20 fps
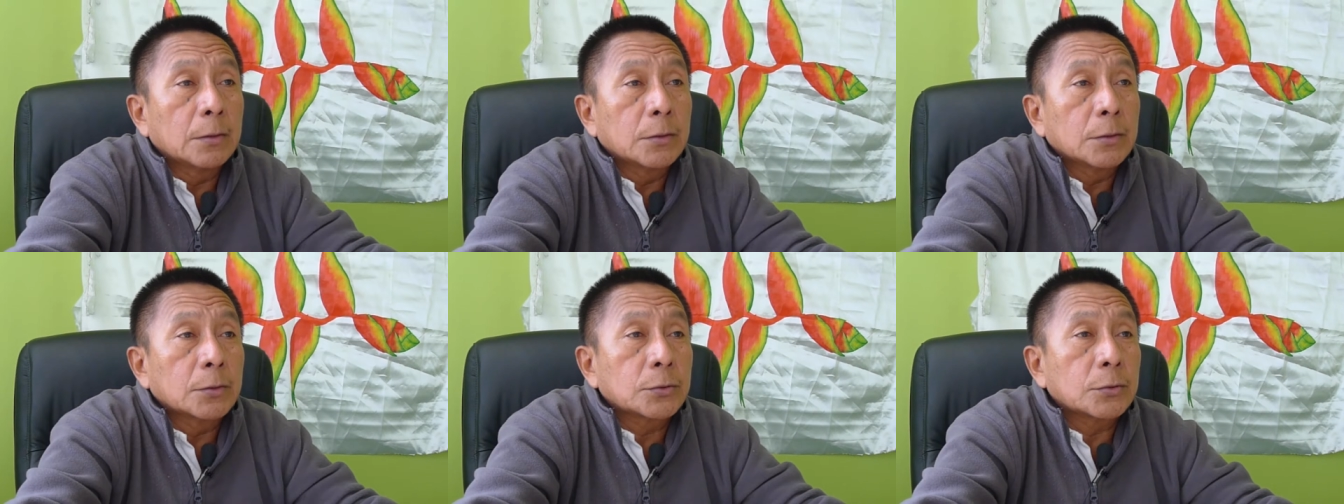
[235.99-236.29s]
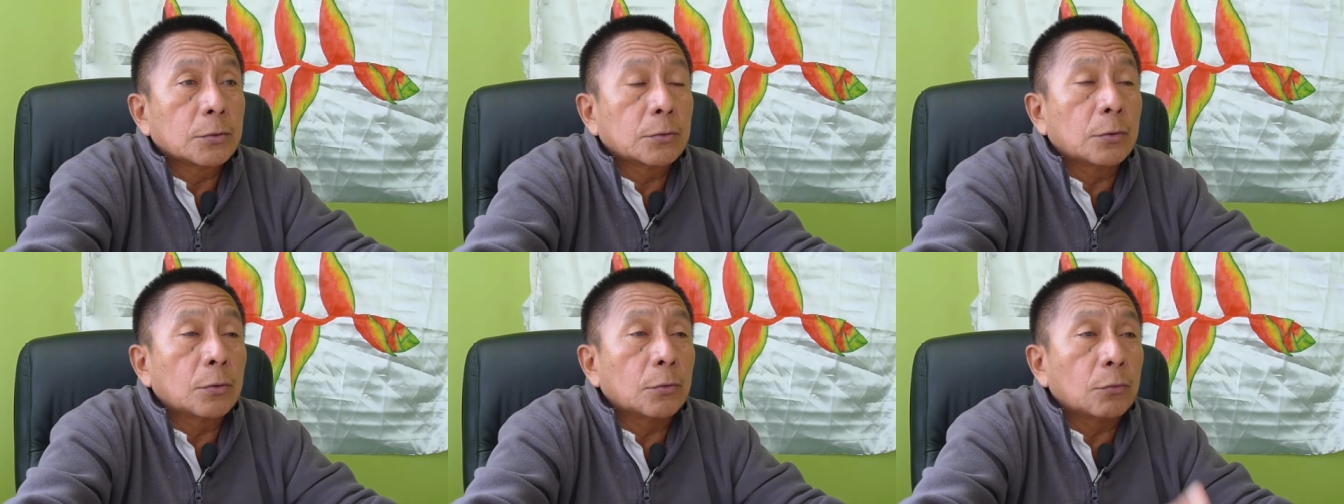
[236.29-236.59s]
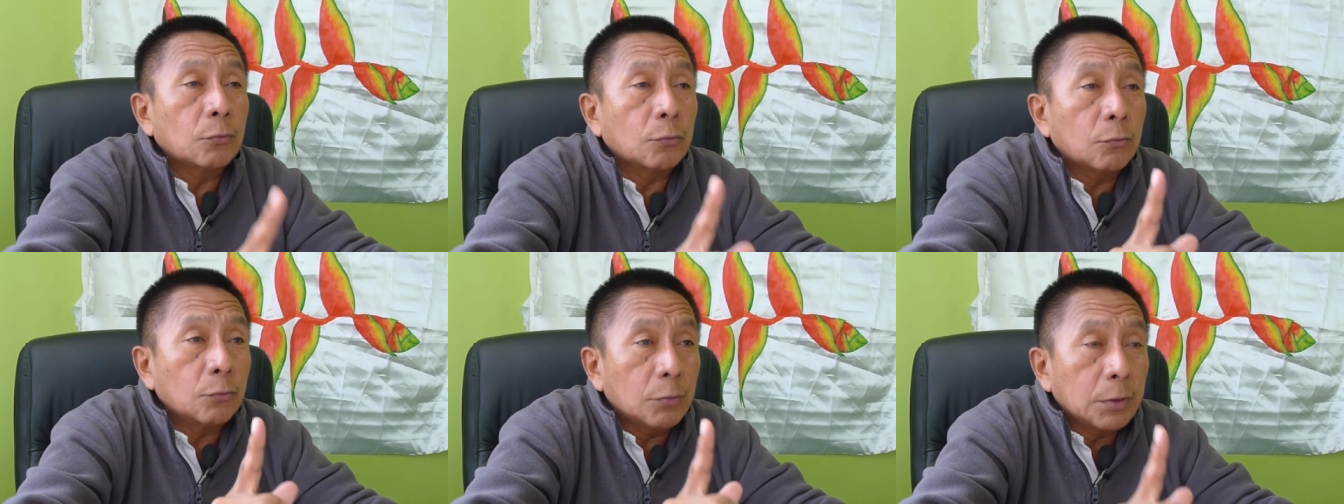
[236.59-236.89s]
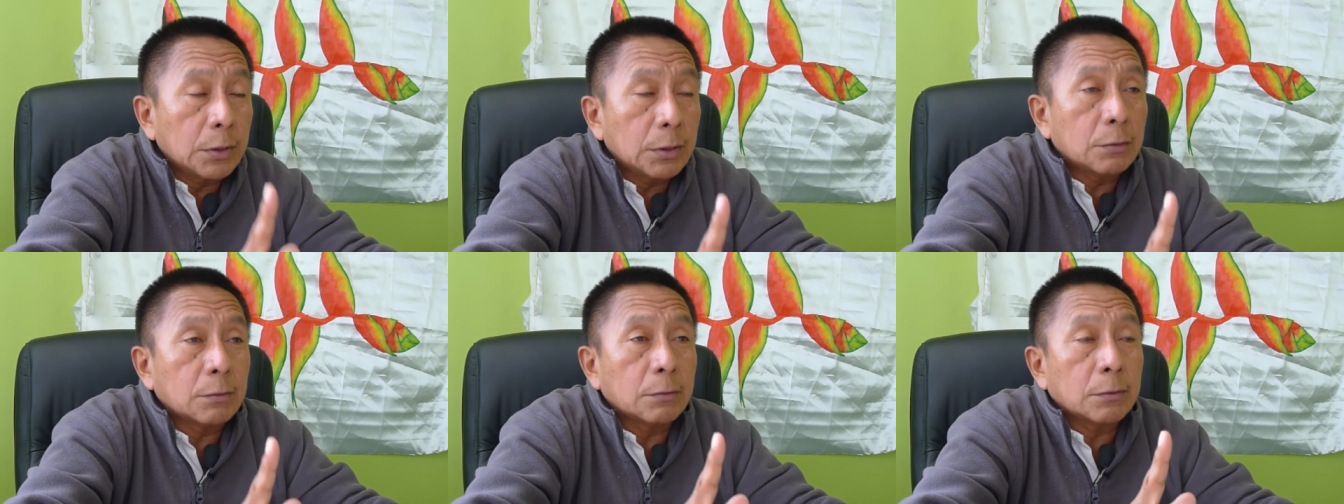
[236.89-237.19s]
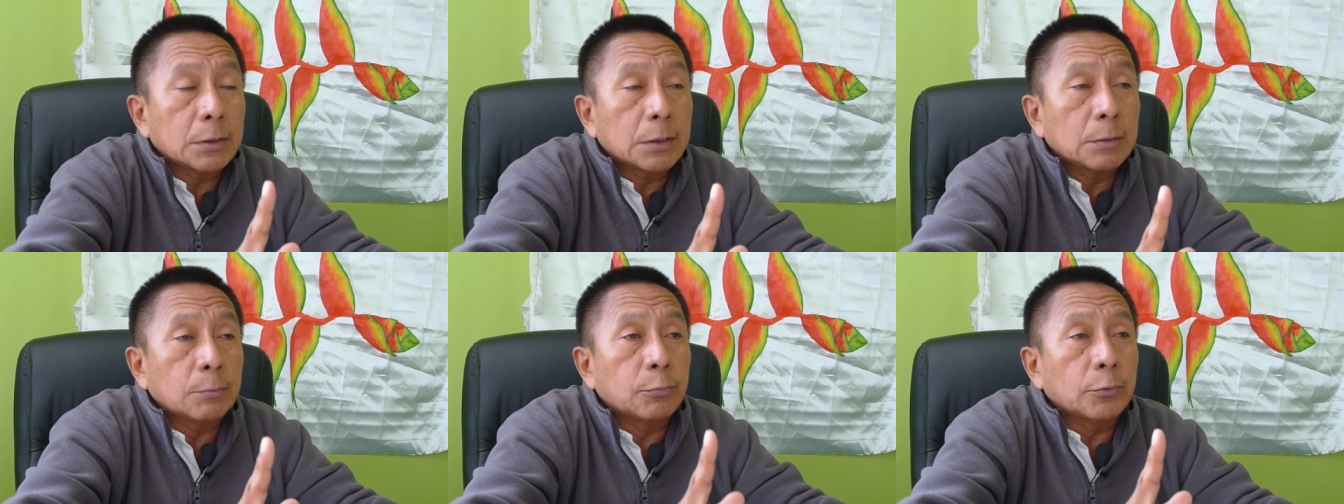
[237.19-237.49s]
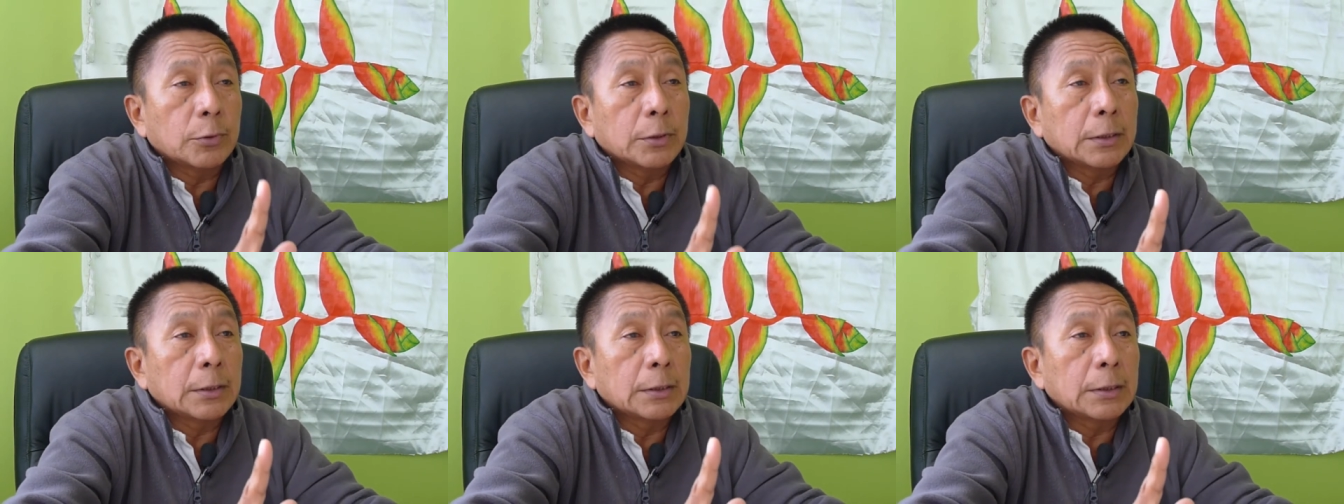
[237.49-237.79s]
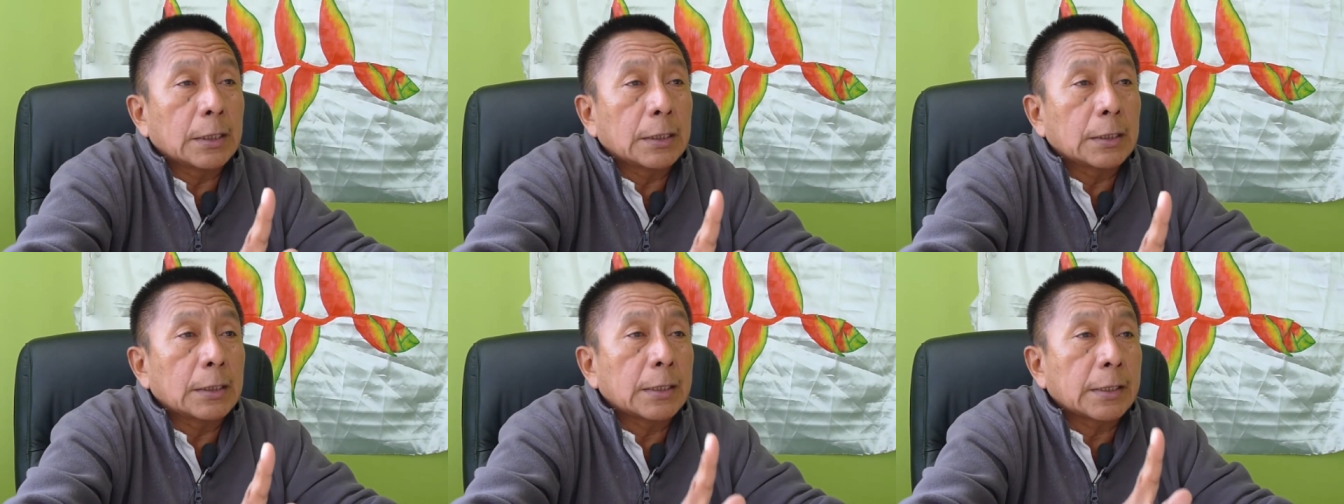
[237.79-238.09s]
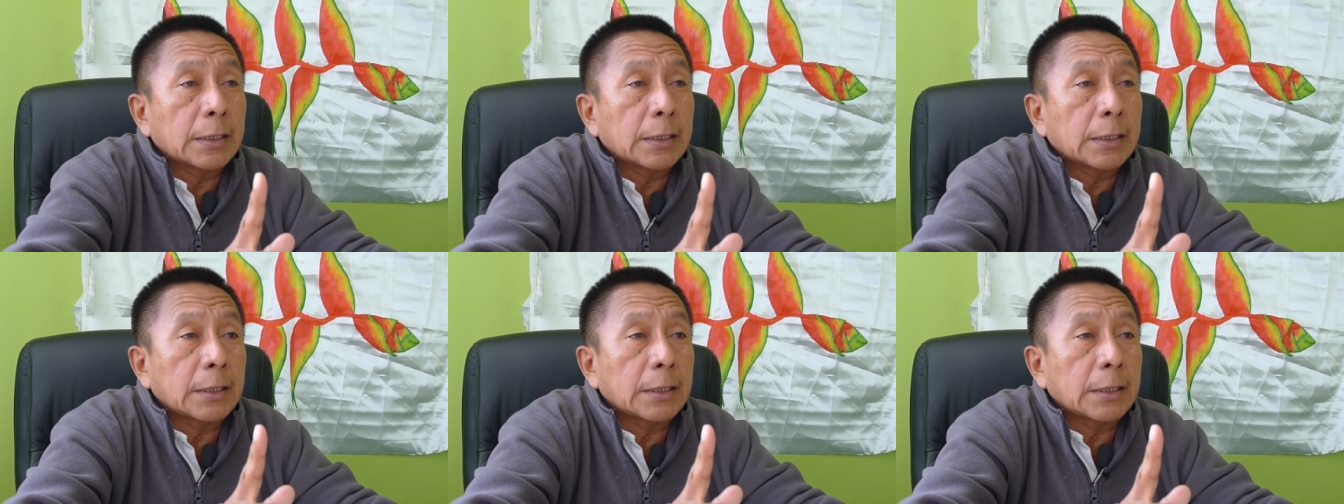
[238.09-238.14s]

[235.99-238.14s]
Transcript: son lo único que puede dar la